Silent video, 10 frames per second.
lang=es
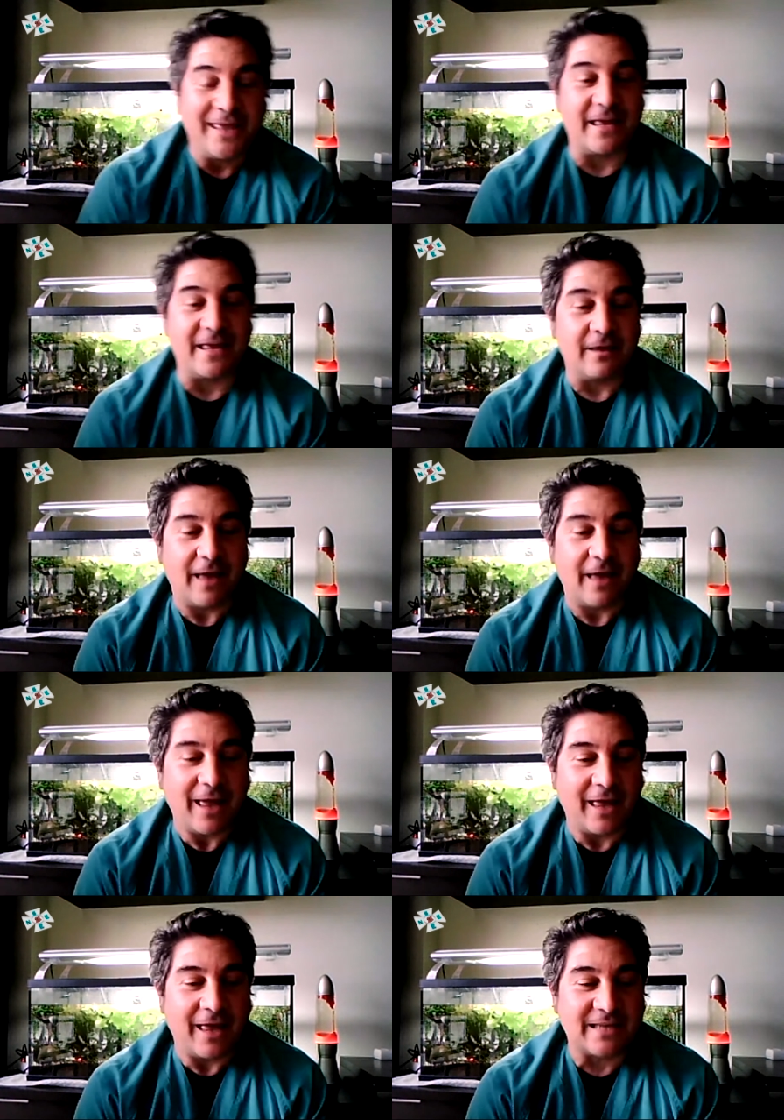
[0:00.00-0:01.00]
Y
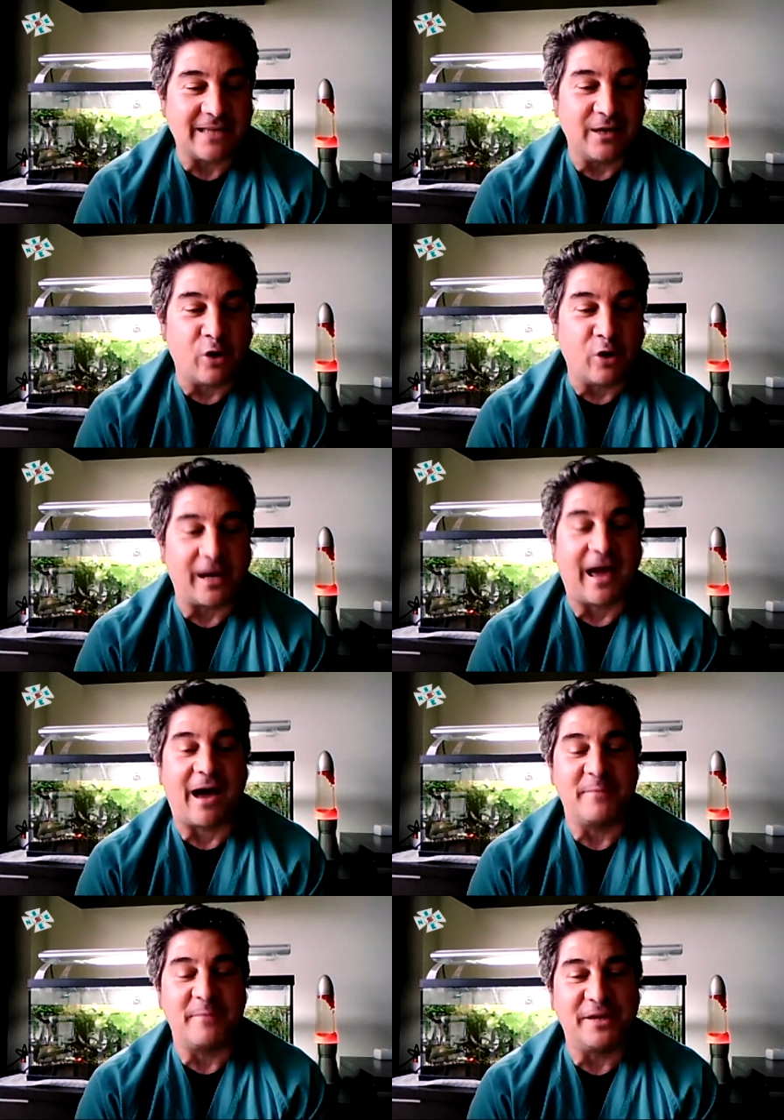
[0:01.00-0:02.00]
ese no
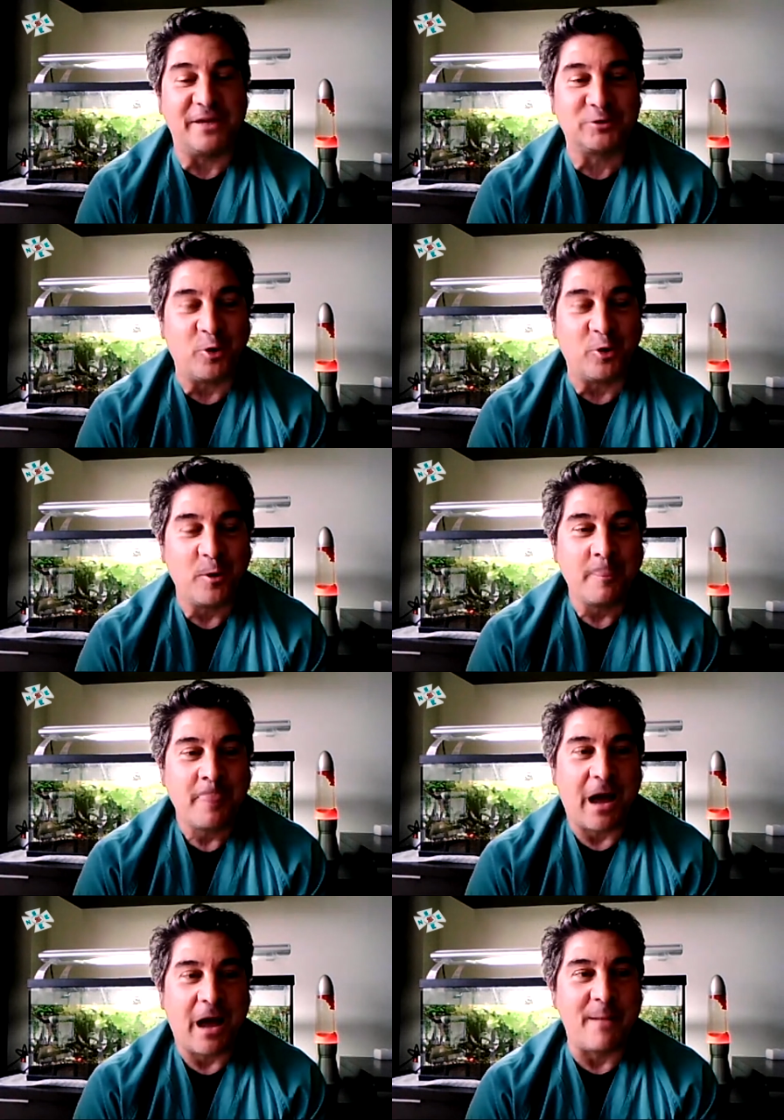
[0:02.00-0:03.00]
relajamiento,
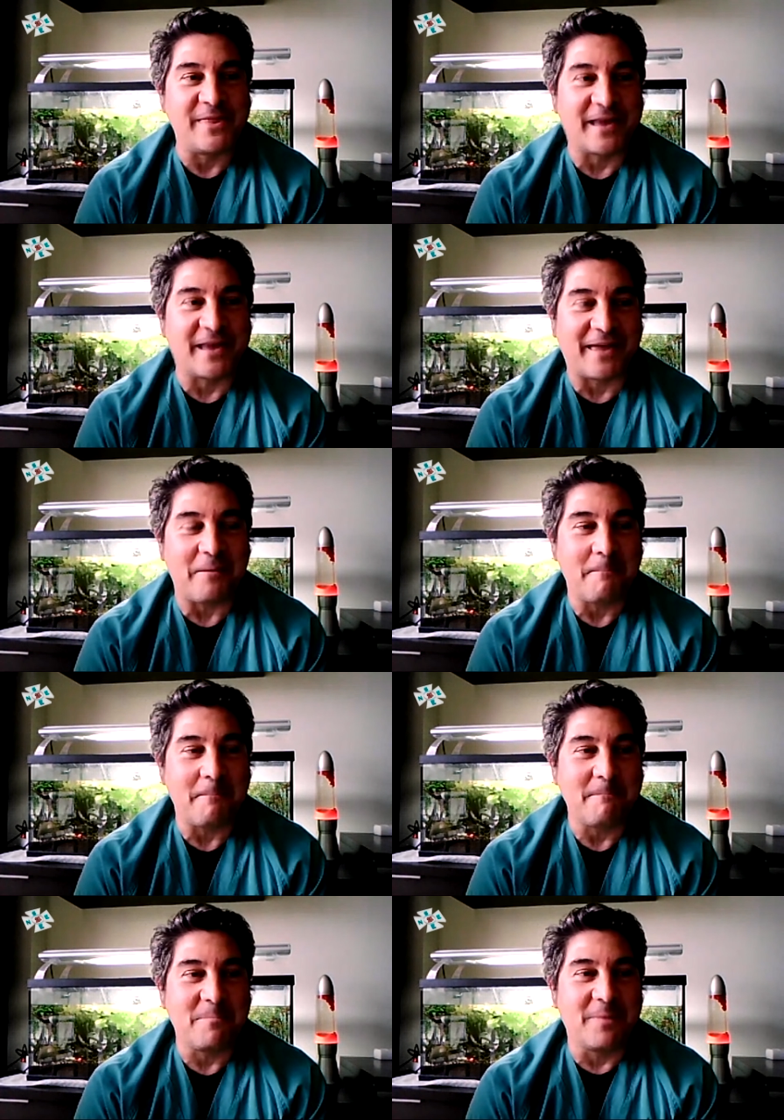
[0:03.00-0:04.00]
a medida que